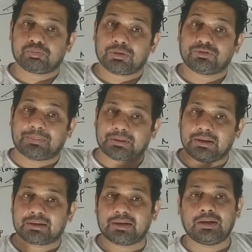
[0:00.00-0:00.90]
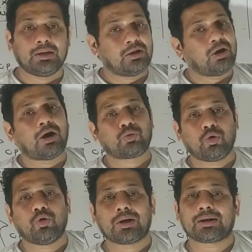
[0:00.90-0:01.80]
चैप्टर लेके और वो
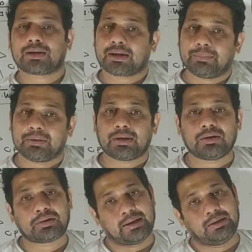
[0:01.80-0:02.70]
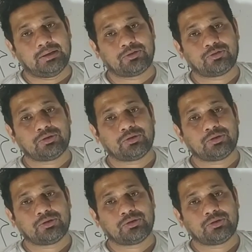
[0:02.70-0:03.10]
होगा केमिकल काइनेटिक्स